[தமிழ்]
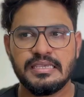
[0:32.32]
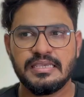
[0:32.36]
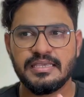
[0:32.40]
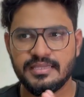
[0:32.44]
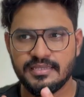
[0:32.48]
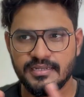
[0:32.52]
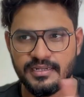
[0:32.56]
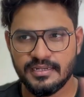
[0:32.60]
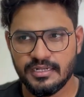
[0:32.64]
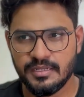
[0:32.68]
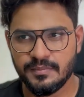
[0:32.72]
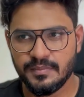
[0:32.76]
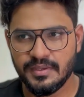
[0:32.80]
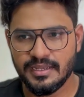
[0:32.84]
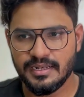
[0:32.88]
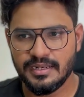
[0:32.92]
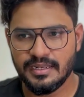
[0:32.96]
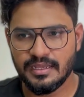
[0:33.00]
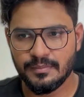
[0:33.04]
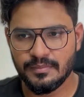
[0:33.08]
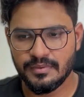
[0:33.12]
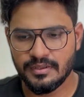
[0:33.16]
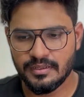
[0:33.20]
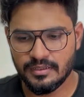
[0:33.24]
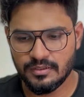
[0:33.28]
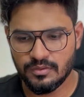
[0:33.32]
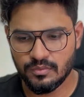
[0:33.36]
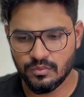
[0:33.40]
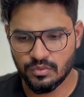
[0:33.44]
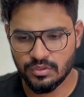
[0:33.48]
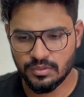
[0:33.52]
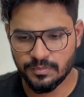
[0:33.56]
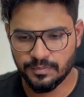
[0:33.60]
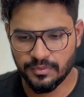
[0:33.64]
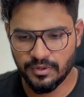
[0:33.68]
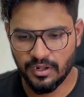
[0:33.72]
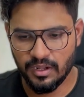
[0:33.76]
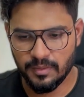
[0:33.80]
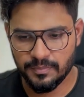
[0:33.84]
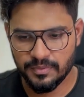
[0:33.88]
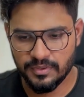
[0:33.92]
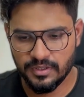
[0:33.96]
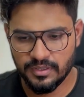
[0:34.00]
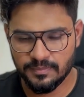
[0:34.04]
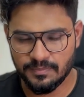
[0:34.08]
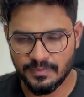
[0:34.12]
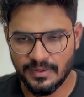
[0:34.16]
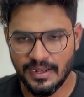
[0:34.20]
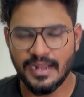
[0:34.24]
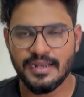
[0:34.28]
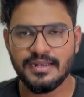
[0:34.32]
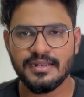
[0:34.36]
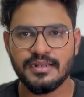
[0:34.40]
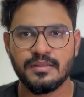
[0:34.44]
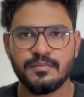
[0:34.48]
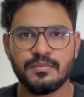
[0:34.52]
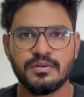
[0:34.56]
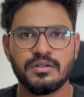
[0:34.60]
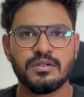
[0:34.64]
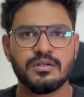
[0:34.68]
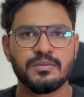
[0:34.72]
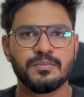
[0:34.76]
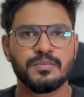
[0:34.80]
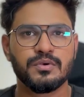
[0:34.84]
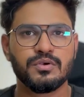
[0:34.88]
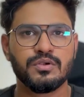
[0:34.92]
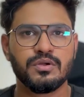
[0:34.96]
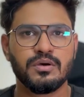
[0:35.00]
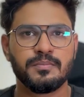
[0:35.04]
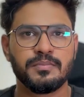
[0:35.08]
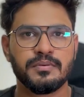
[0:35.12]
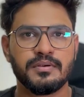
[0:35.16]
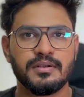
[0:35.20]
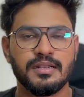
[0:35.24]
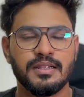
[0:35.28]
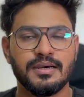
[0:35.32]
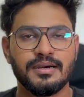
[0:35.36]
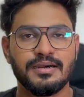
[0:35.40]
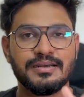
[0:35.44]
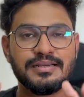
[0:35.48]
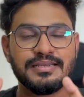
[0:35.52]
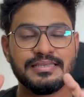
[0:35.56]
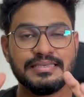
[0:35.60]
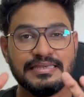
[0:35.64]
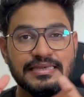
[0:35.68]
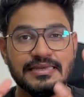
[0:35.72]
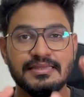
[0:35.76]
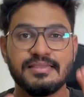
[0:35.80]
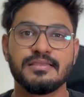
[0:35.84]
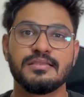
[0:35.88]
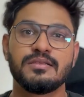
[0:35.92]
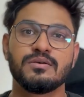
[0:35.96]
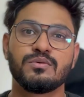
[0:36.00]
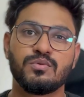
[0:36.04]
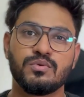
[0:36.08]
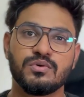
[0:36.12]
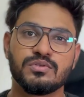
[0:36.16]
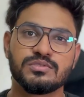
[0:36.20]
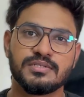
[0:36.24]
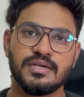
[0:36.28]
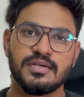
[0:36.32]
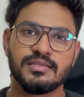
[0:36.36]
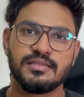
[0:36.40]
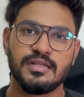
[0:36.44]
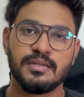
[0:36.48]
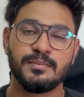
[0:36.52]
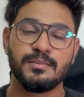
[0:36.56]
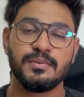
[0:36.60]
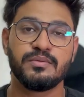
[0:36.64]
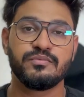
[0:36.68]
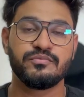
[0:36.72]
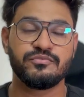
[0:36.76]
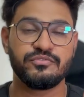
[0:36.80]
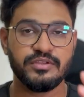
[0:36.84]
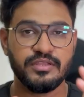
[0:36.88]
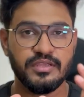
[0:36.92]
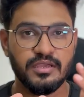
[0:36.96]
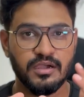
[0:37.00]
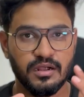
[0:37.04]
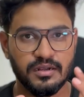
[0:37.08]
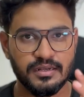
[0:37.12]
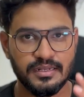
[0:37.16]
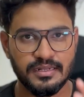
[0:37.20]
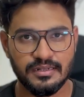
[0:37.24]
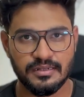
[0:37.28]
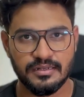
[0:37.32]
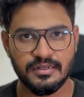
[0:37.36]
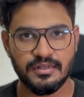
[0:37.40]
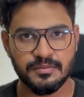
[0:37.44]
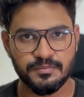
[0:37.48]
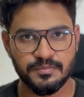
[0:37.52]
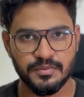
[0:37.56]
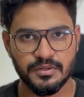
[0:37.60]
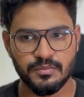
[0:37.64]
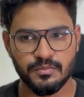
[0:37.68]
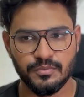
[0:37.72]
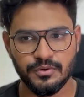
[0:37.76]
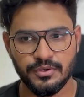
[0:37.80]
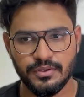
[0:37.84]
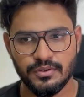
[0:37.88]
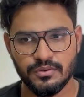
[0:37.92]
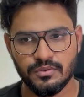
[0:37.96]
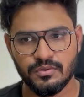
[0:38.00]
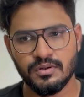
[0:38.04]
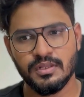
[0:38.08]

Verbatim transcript: இது ரெண்டுமே இல்லாமல் ஒரு ப்ராப்பரான பிளான் நம்ம லேர்ன் பண்ணோம் அப்படின்னா எந்த கோர்ஸாக இருந்தாலுமே ஃப்ரீ ஆன்லைனில் லேர்ன் பண்ண முடியும்